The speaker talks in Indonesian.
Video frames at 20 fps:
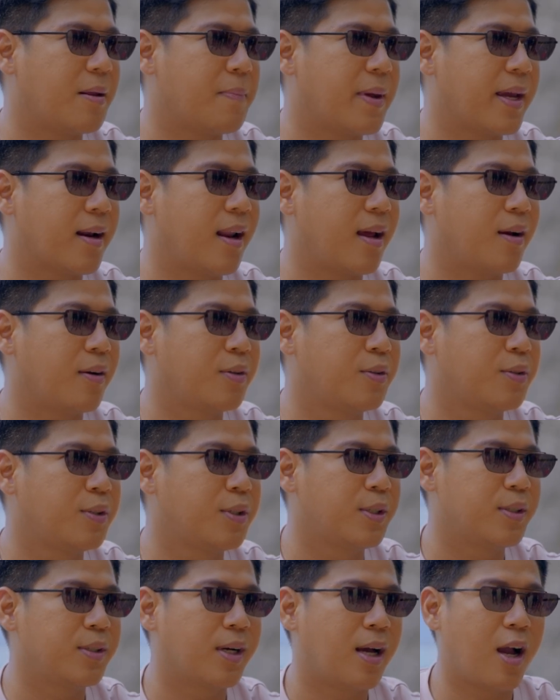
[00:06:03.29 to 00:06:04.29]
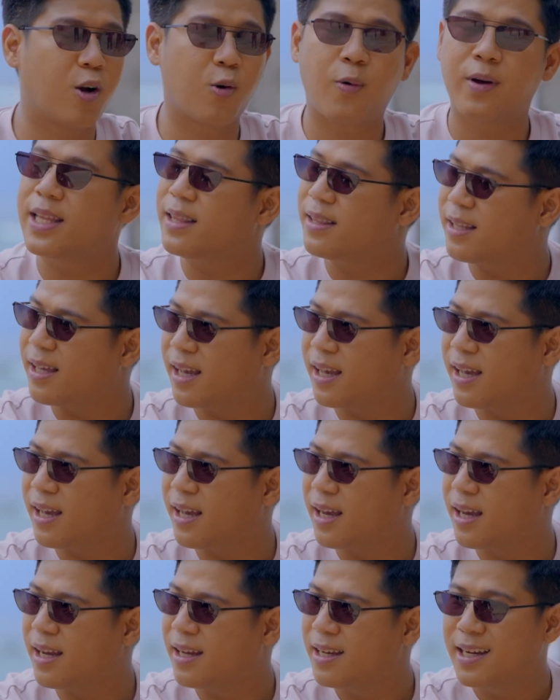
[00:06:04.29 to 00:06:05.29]
remake lagu Aku
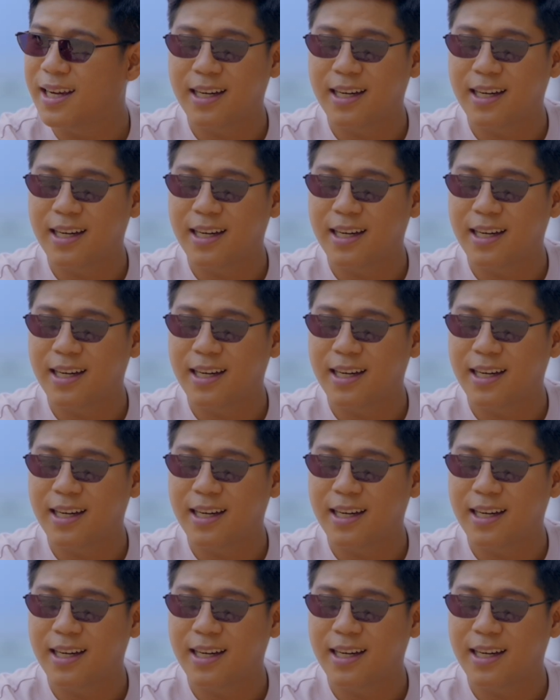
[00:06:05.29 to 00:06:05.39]
Wanita.